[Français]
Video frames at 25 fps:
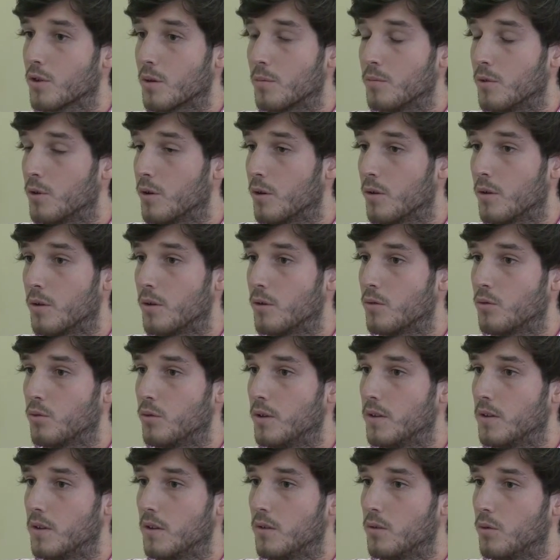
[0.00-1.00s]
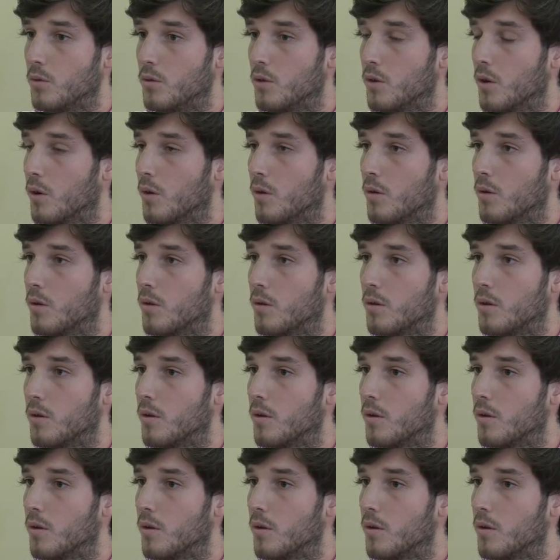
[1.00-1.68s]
Comme tous les étudiants